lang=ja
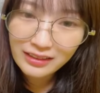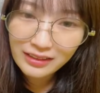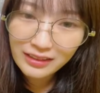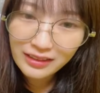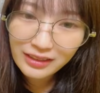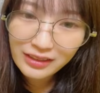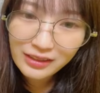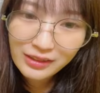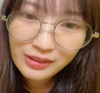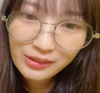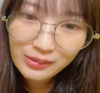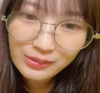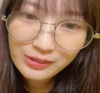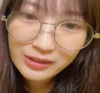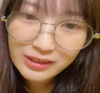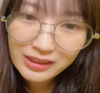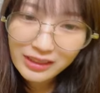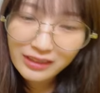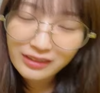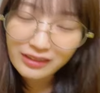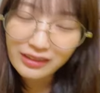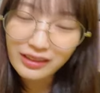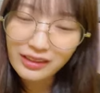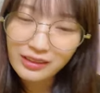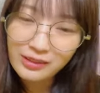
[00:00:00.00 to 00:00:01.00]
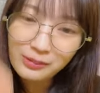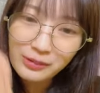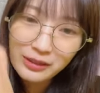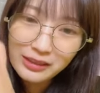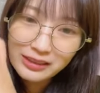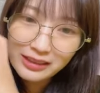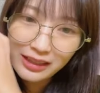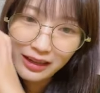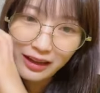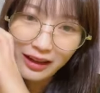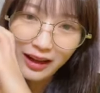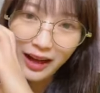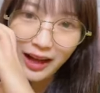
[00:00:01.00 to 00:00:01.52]
ティドムさんだるま
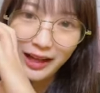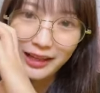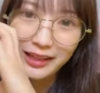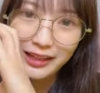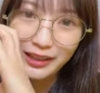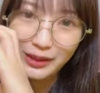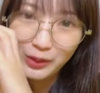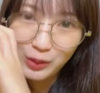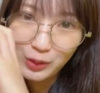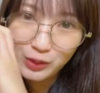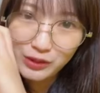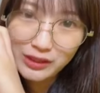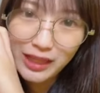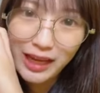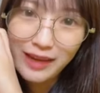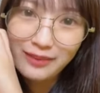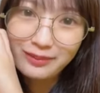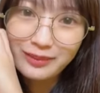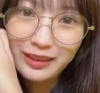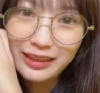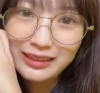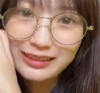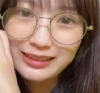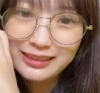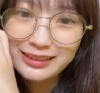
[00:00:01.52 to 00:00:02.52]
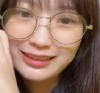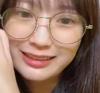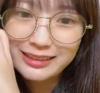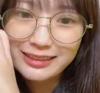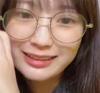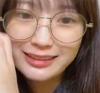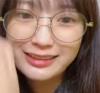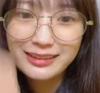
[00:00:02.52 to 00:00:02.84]
さんありがとうございます